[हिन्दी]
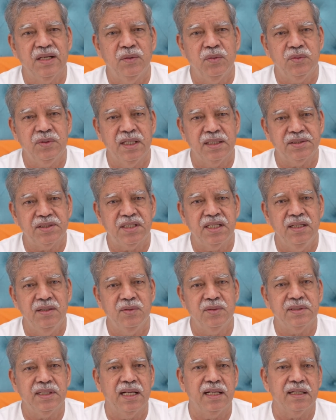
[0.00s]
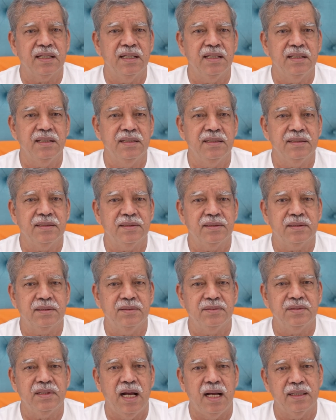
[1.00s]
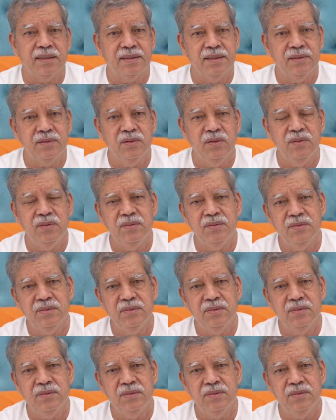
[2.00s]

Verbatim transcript: उन्नतशील हो जाएगा तो नागरिक को